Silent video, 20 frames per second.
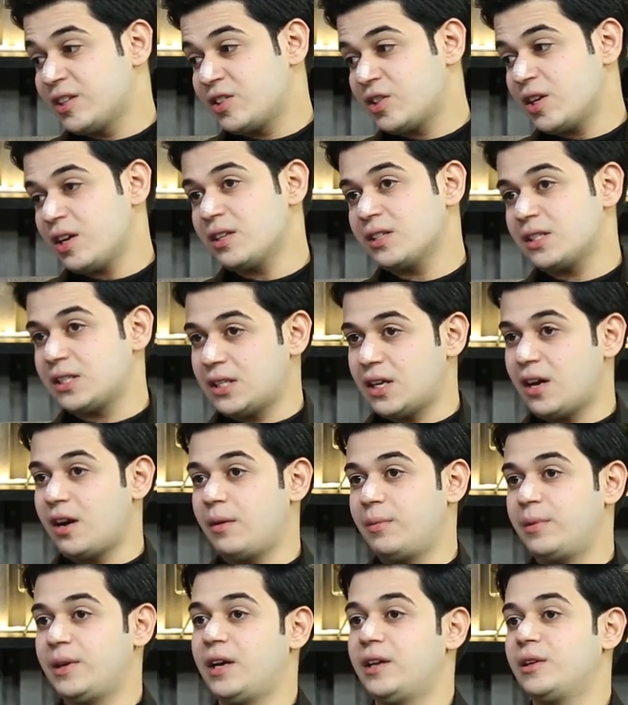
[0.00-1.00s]
شخص
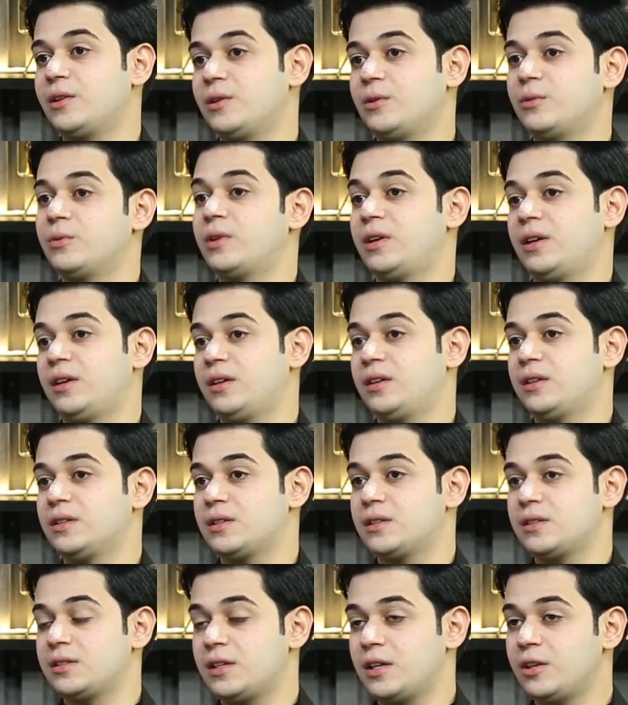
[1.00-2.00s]
صاحبي يعني هو
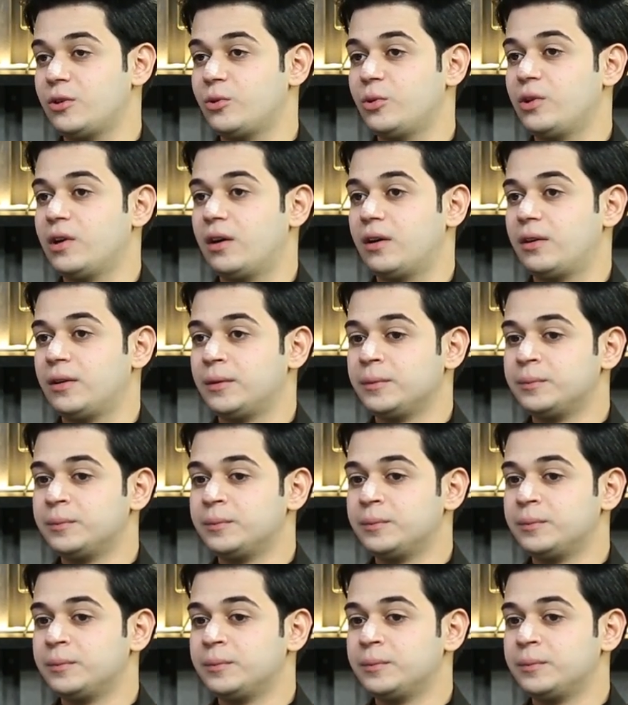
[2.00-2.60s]
زين وياه